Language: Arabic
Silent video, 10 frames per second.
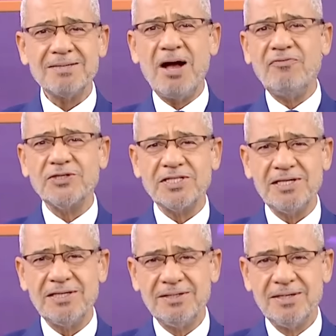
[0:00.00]
ما
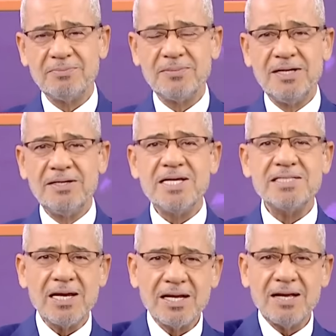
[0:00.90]
فزتي الله يحفظك
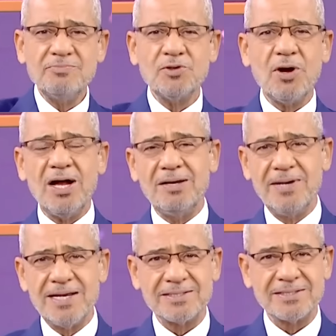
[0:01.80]
نسالك كم سؤال
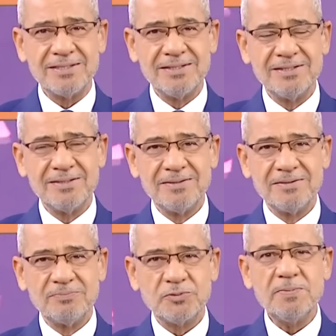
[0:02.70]
بس
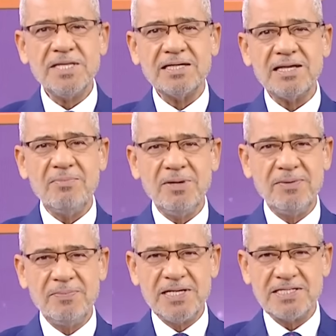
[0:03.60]
شو بدك تعملي
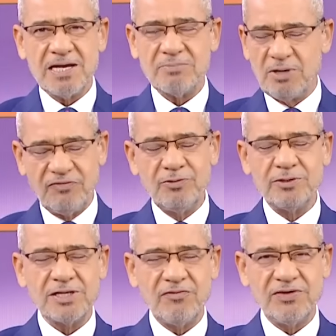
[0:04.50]
بالبيزات
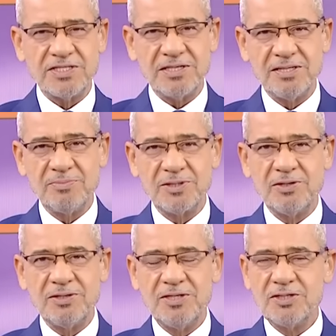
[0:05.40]
بالفلوس لو فزتي؟
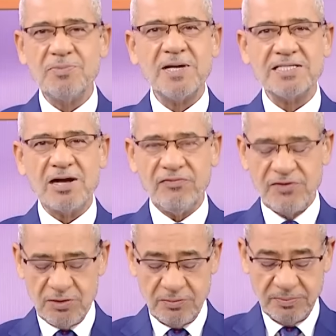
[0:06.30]
خير شو بدك تساوي
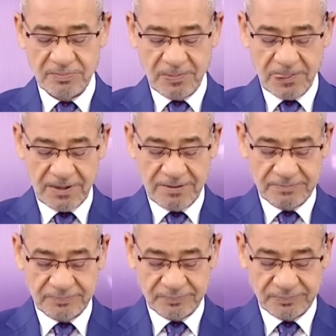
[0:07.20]
فيهم؟
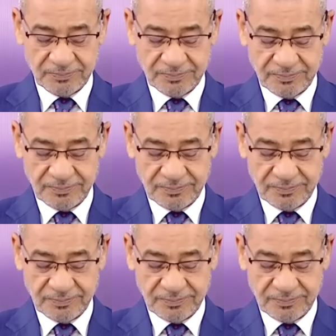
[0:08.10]
ها